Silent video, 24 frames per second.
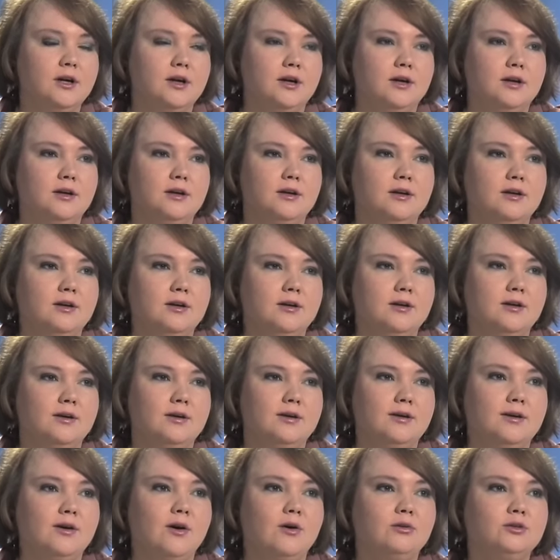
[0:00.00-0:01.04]

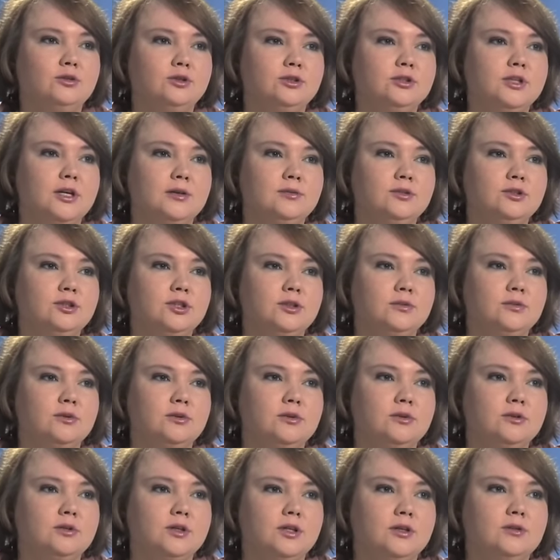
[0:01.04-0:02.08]
e, odcinały się
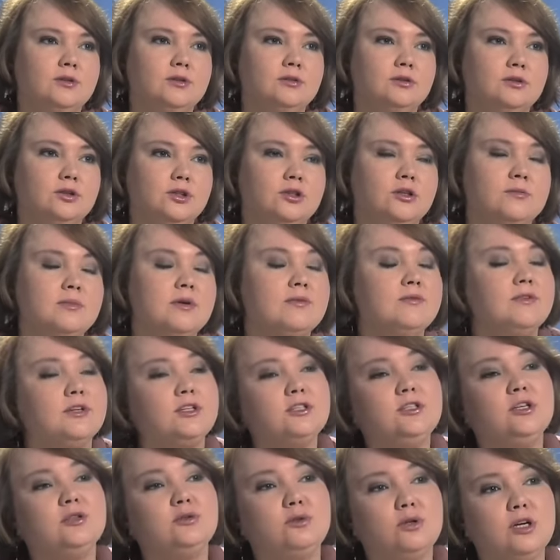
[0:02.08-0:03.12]
od tego, do czego mam
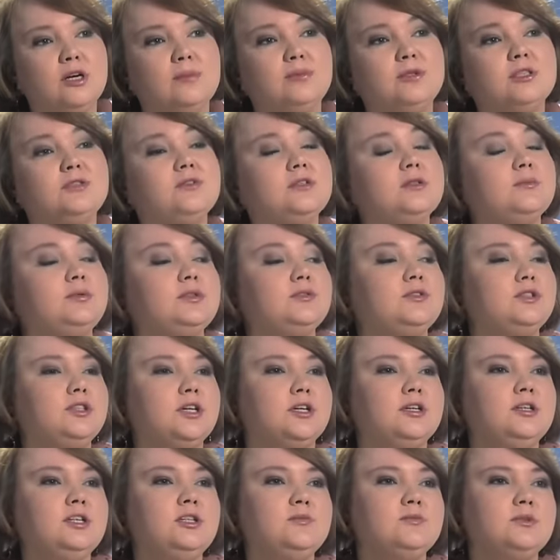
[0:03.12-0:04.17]
wrażenie trochę
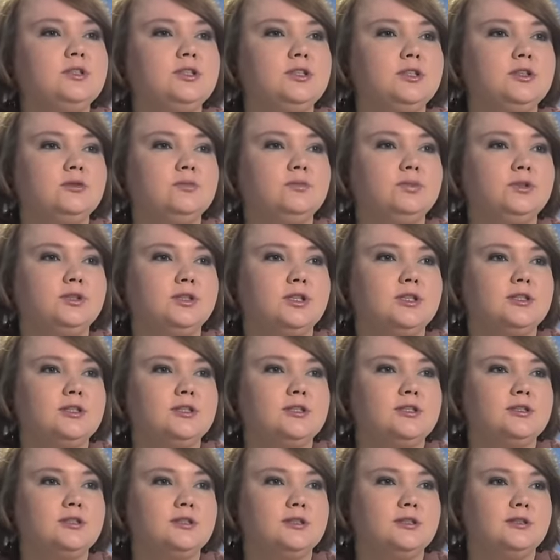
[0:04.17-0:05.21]
przyzwyczailiśmy się
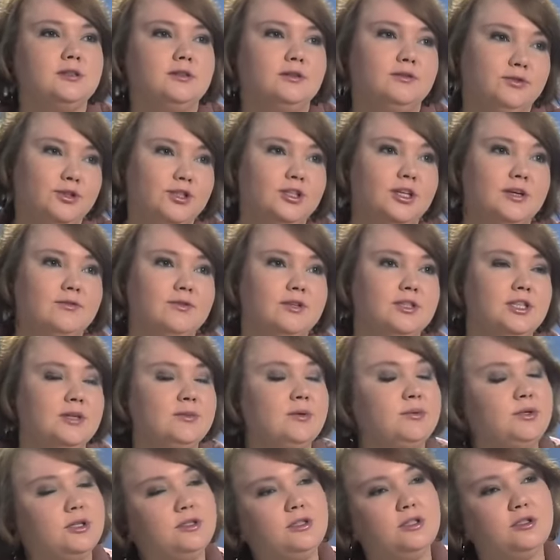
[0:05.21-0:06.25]
przez y, wszystkie właśnie
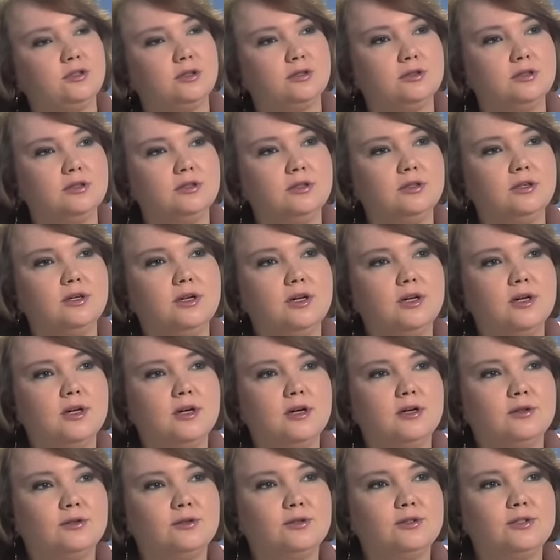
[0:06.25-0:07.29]
poprzednie rządy.
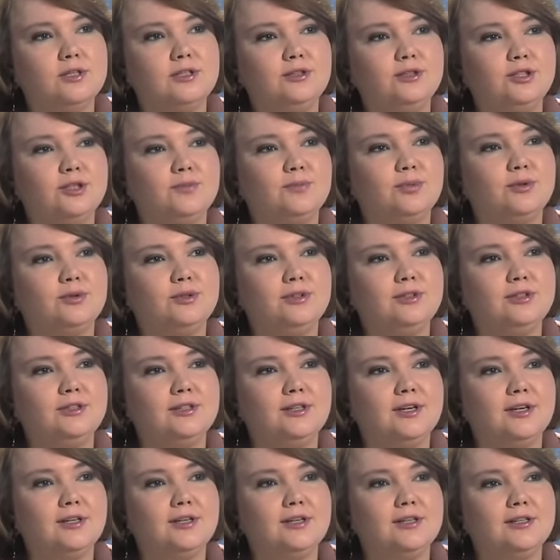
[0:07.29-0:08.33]
To znaczy, że
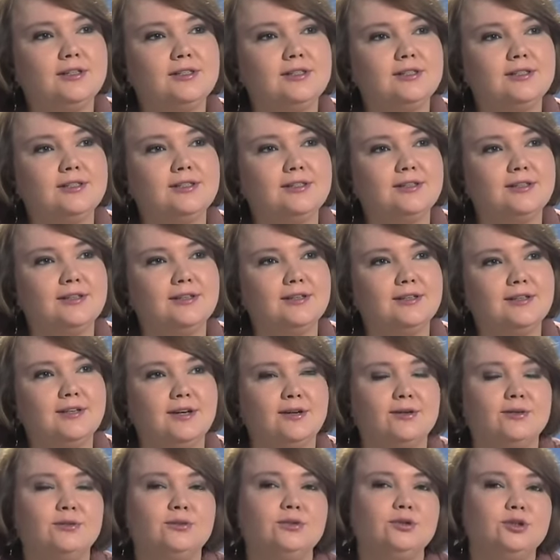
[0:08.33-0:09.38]
policja jest e,
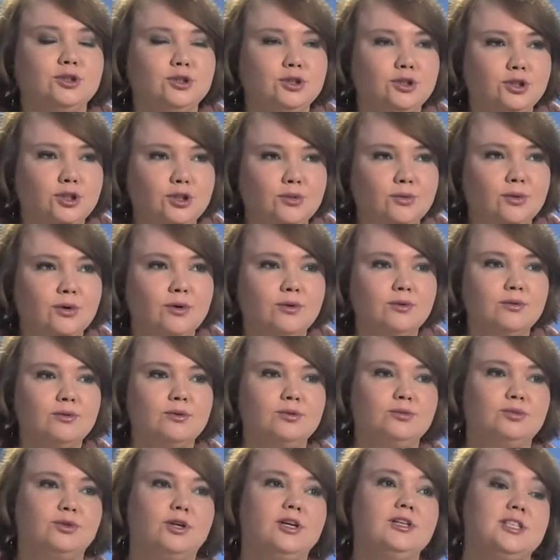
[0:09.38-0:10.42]
jakąś siłą,
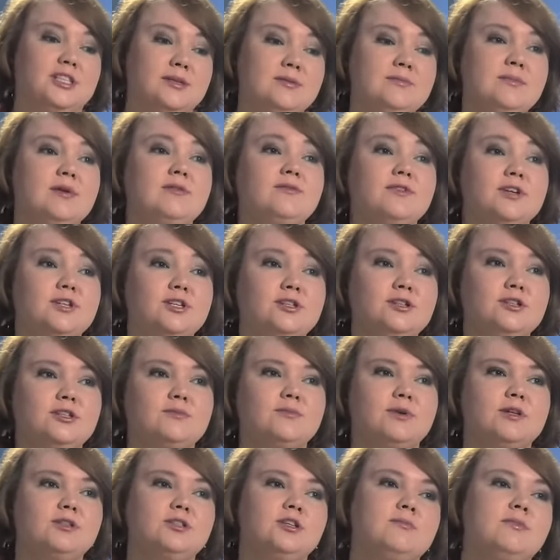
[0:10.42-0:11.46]
której czasami mam wrażenie, że
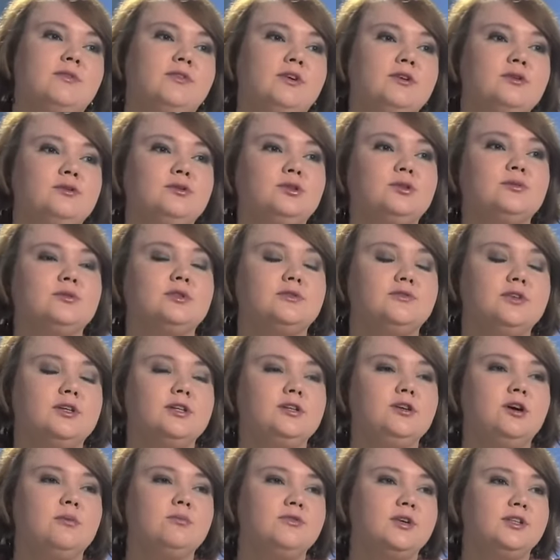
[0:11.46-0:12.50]
bardziej obawiają się
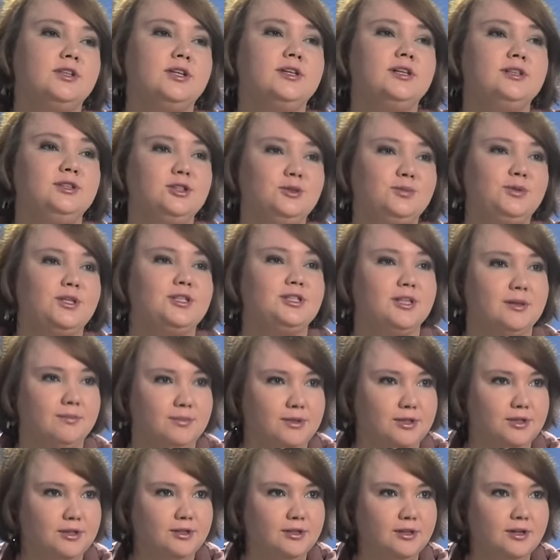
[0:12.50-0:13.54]
zwykli obywatele niż
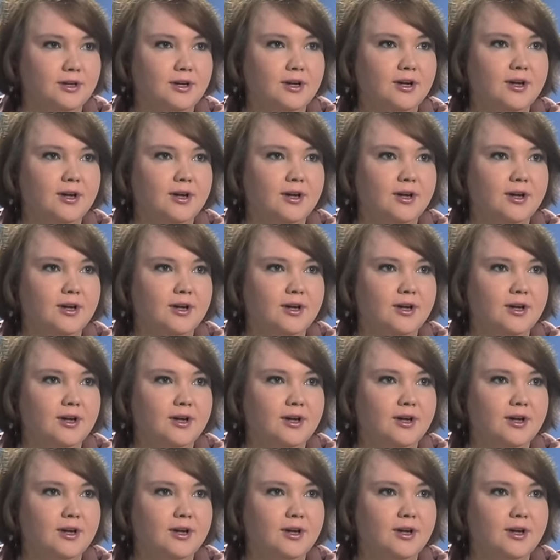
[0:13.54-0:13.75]
przestępcy.